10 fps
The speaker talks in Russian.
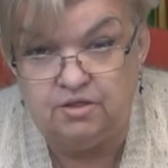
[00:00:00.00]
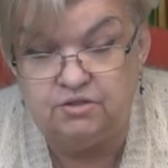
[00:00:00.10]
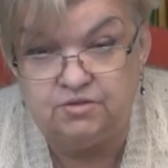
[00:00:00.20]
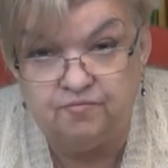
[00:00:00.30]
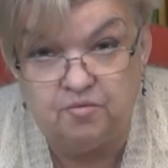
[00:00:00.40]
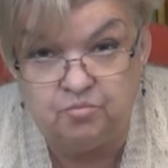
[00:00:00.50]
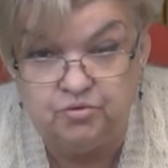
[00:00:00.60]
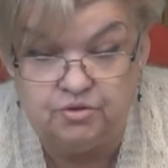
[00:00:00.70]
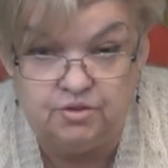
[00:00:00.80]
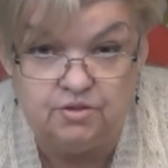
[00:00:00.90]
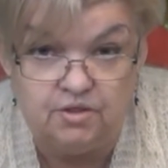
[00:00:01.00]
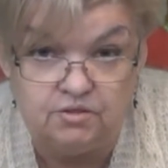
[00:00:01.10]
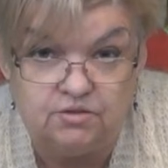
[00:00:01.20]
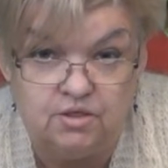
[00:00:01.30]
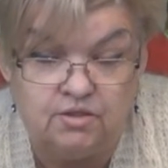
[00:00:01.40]
Если вам будет
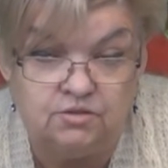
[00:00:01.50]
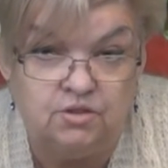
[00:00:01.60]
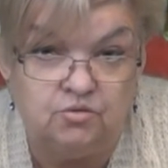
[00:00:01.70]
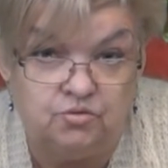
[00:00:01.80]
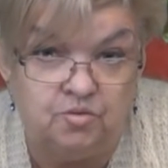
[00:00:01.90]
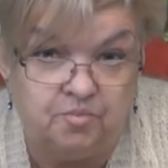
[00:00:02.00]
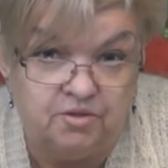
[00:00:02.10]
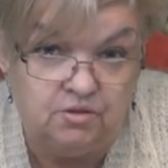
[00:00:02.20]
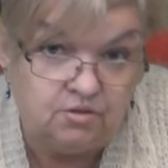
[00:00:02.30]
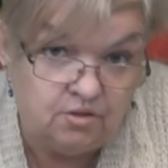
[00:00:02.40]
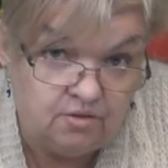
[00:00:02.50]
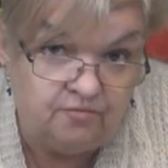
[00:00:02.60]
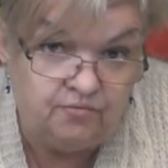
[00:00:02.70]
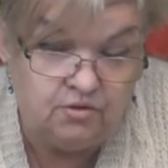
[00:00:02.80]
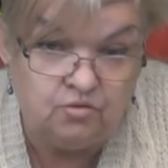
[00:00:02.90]
интересно, я сделаю
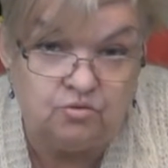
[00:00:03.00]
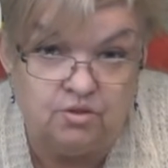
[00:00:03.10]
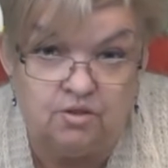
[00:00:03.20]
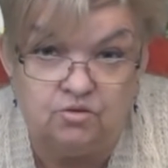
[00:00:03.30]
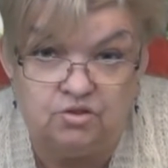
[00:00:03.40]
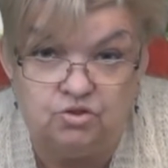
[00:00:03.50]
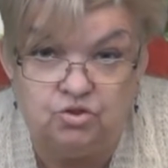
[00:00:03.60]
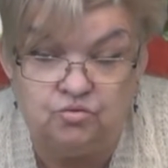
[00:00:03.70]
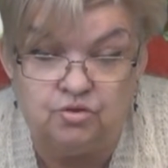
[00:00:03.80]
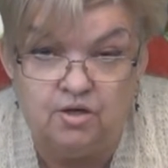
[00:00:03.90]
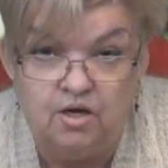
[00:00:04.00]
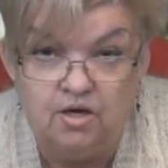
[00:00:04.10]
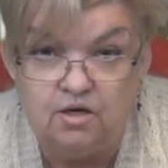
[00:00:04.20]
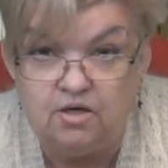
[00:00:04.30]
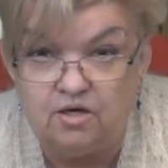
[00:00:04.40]
дополнительное видео на этот счет,
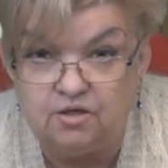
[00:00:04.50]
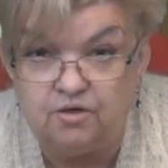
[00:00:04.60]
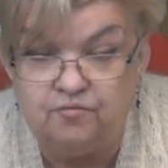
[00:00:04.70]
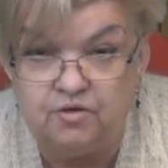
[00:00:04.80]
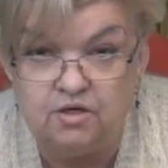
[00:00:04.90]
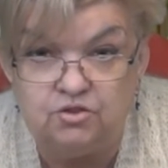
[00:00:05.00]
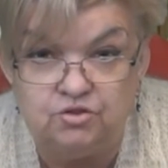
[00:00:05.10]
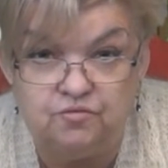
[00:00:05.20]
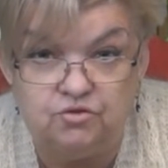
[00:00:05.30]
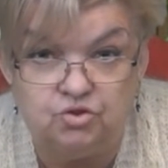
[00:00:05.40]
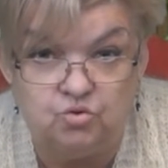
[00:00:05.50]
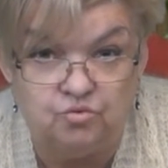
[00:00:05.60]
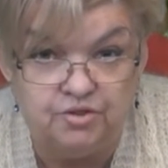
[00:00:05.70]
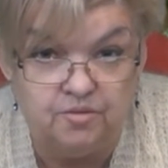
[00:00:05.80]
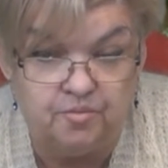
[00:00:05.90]
как их выращивать,
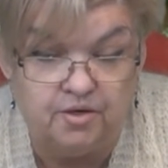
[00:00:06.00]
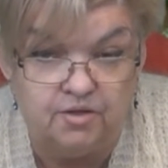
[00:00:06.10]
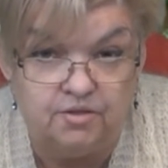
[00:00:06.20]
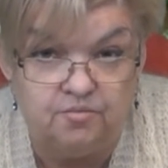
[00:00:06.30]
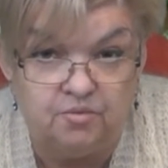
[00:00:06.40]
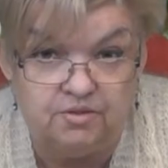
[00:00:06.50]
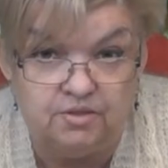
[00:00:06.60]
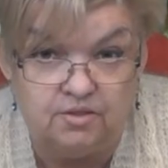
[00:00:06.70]
что необходимо и